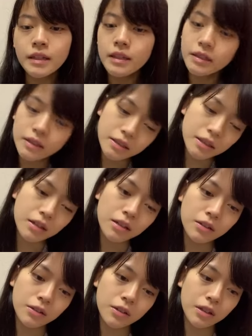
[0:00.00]
う焼き
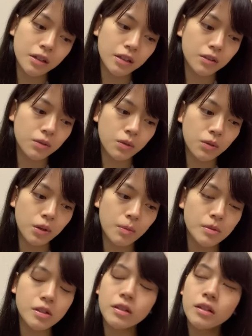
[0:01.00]
魚の中だとやっ
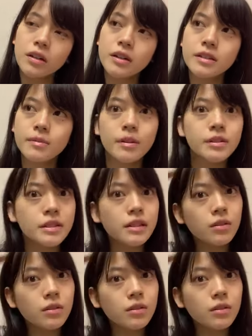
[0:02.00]
ぱ鮭が一番好き